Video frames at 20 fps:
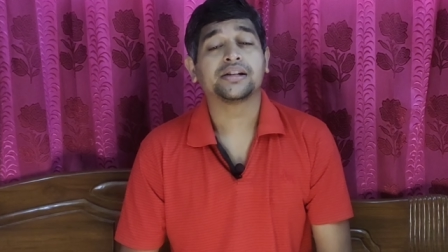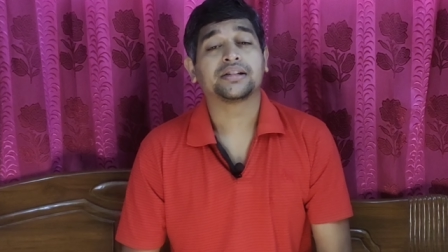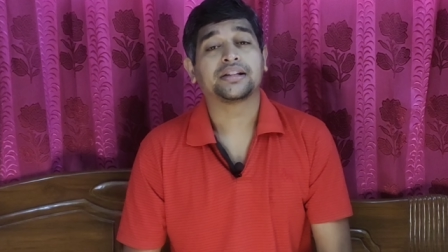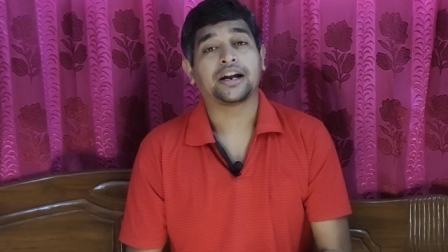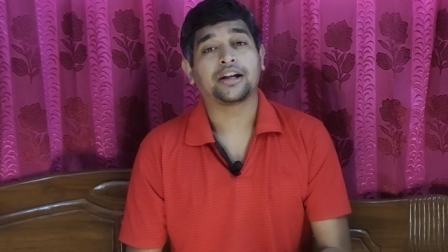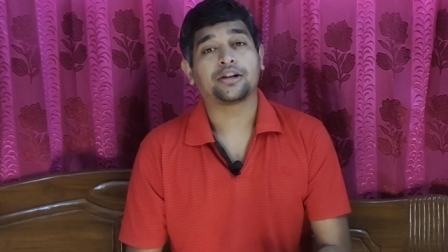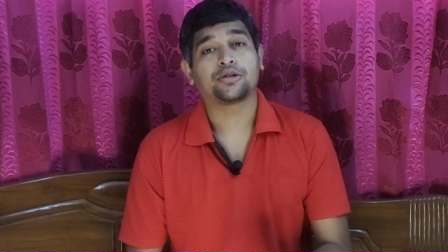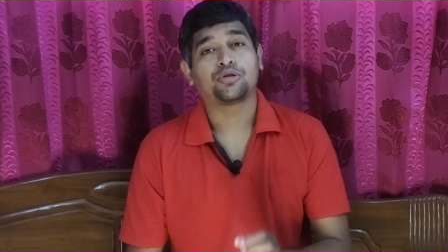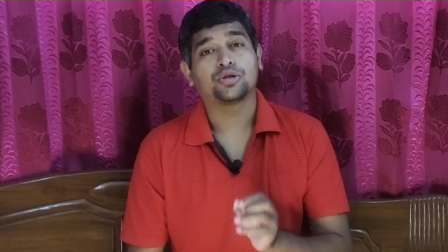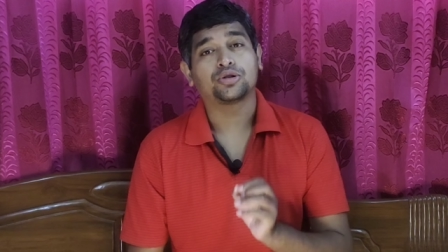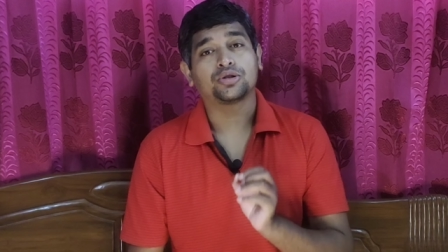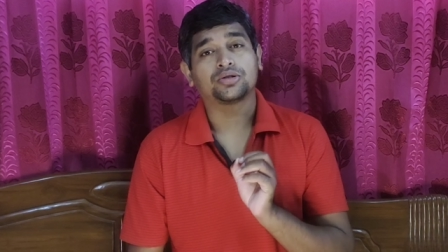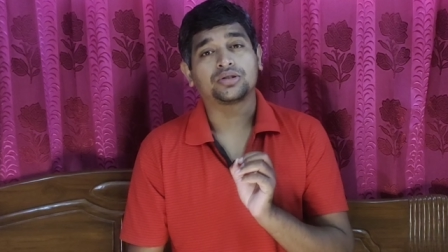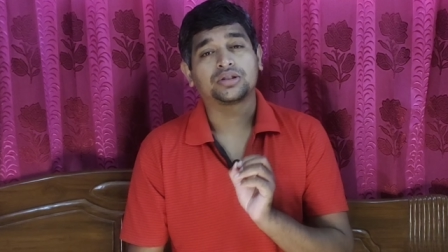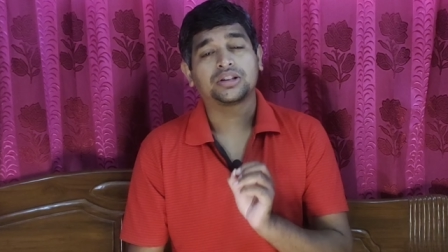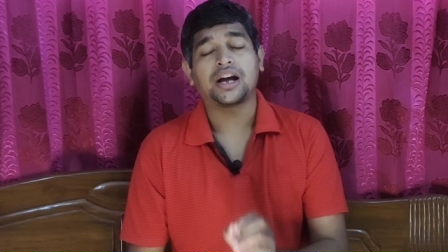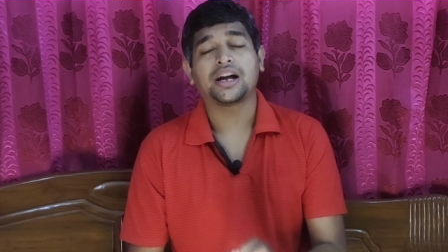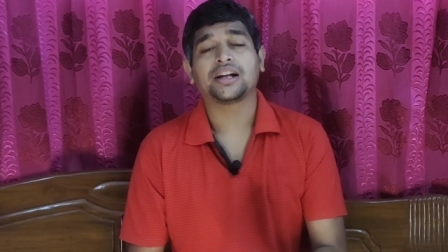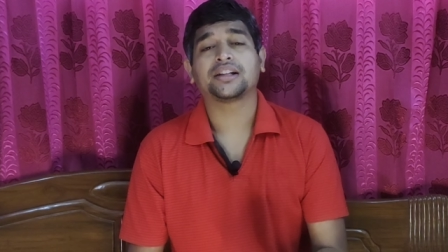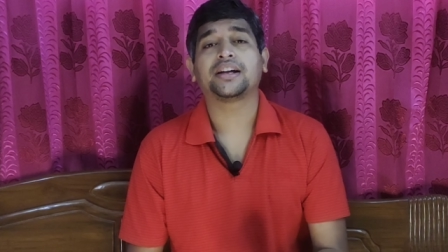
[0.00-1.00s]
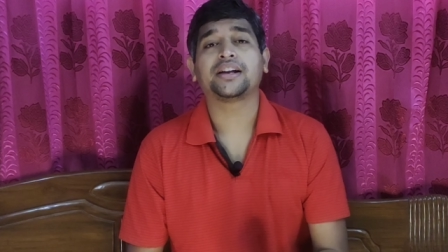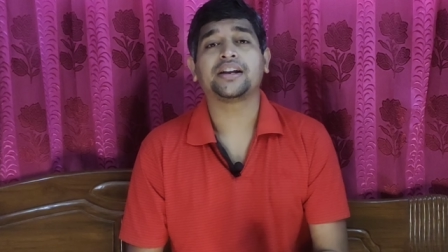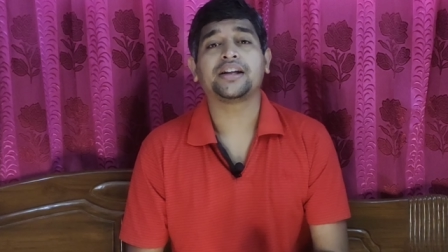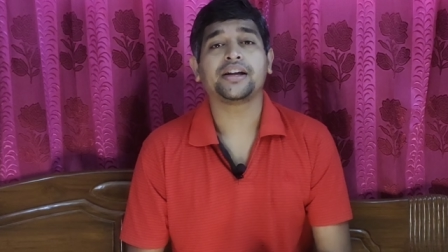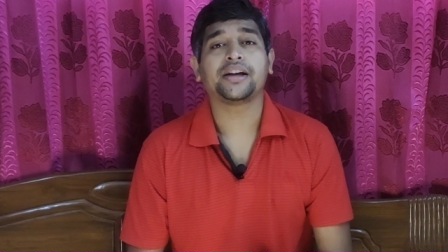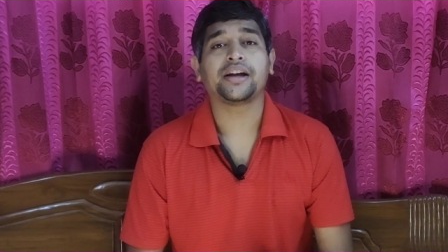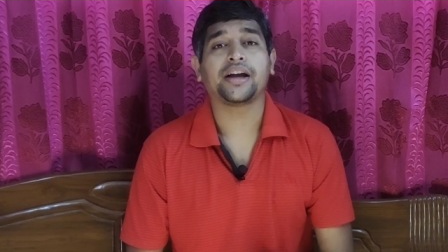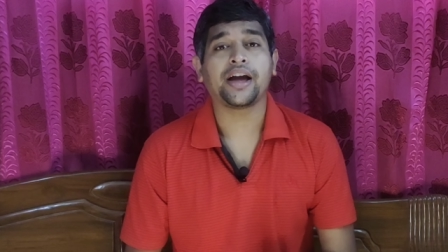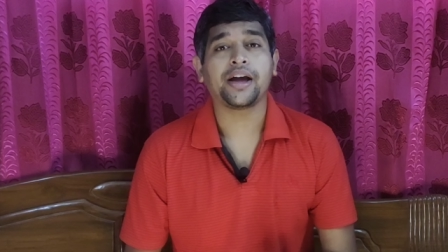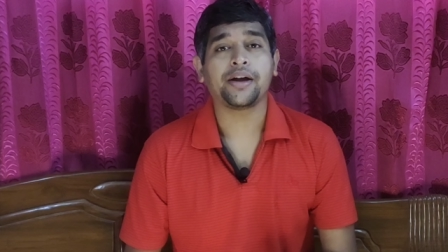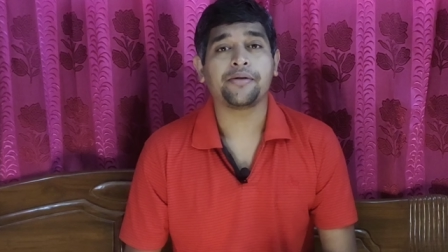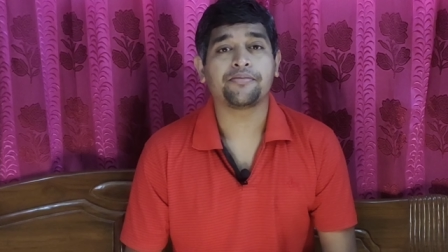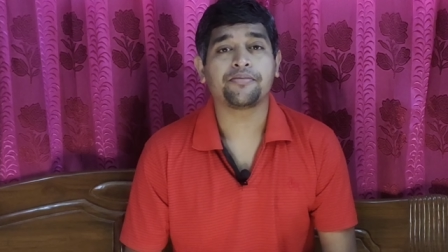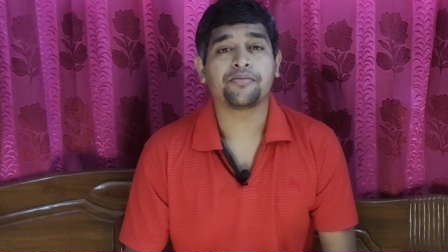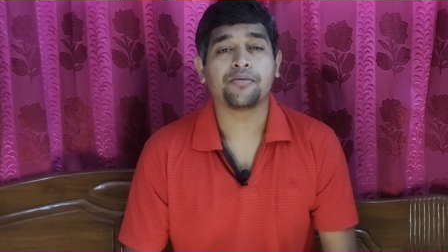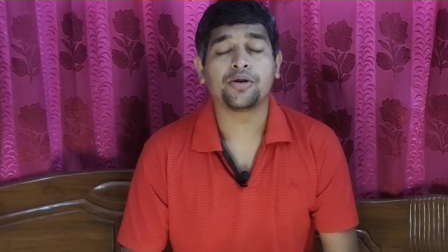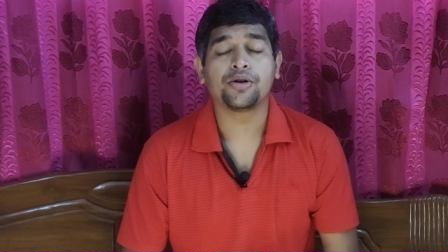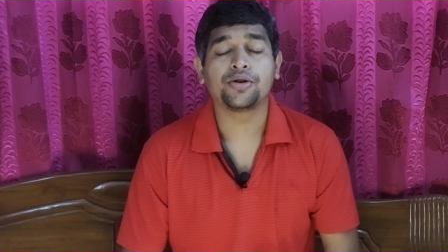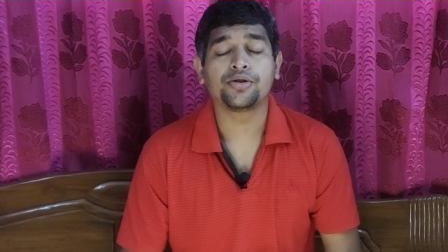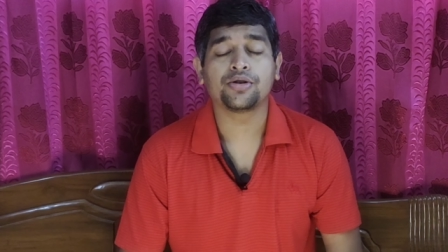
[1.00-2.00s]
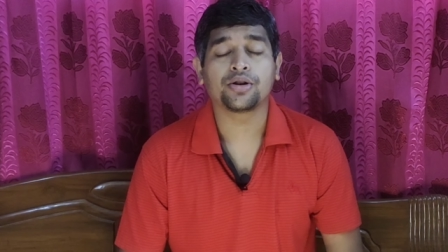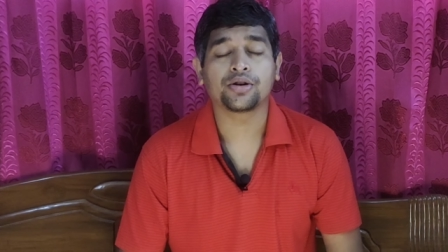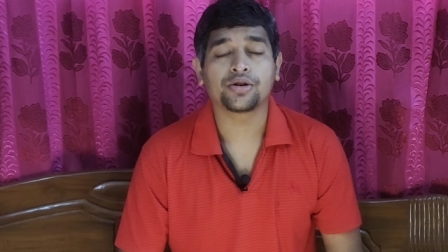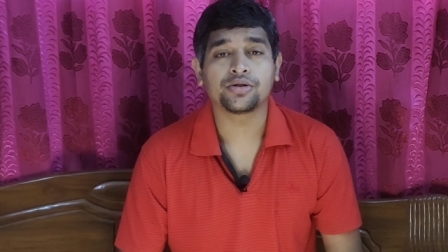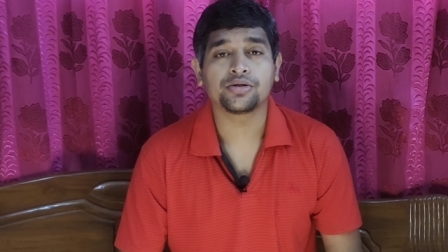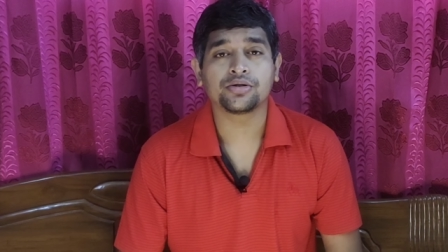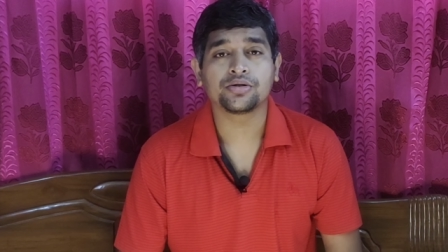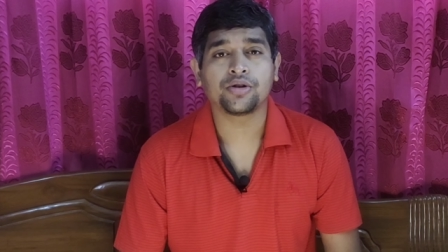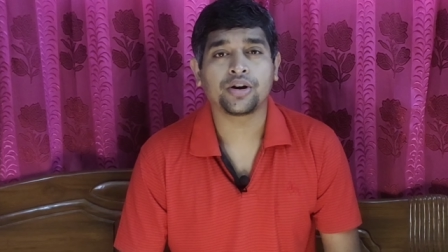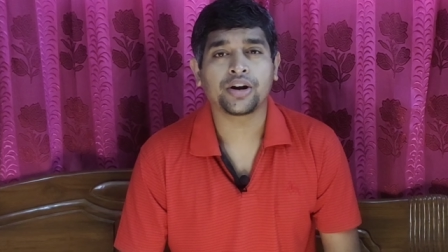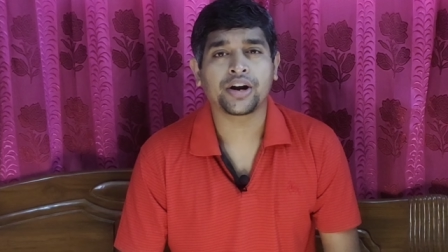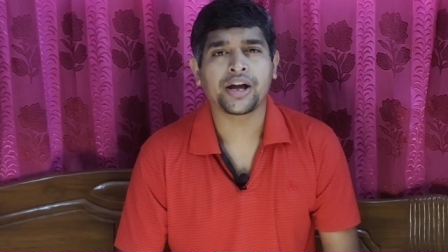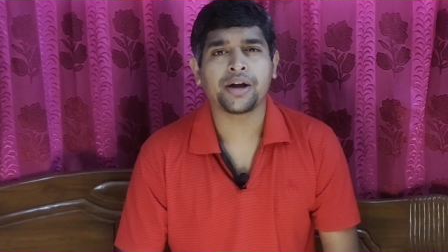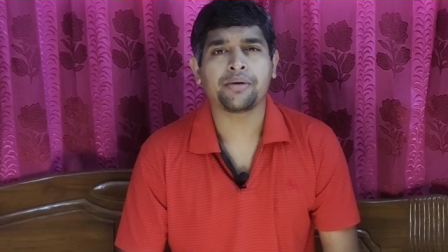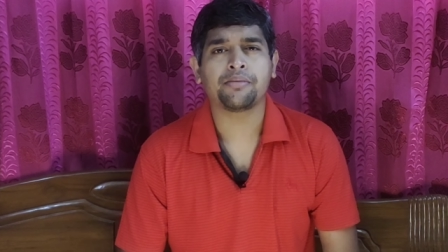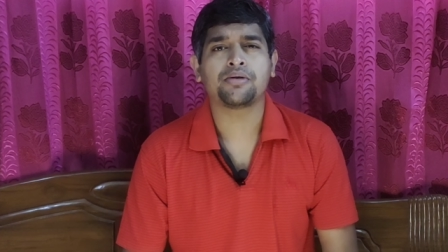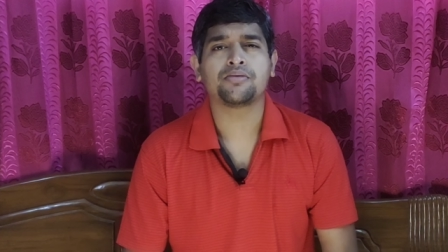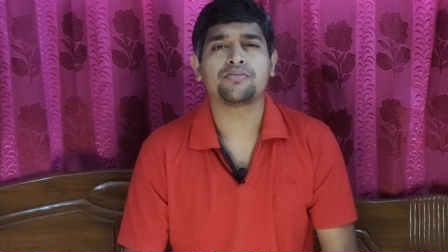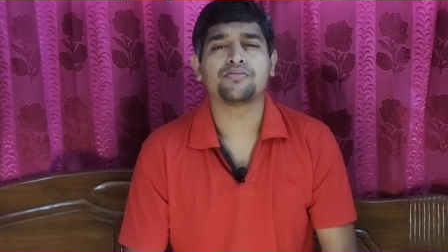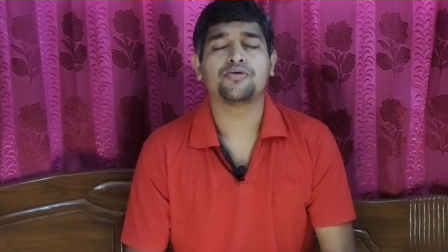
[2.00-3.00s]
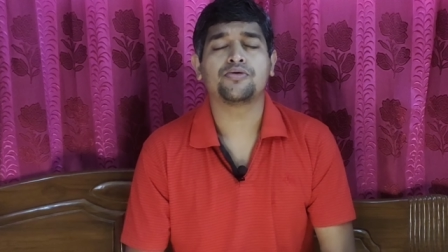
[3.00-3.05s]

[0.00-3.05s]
তারা কত তাড়াতাড়ি এই ভোট গঠন করে এবং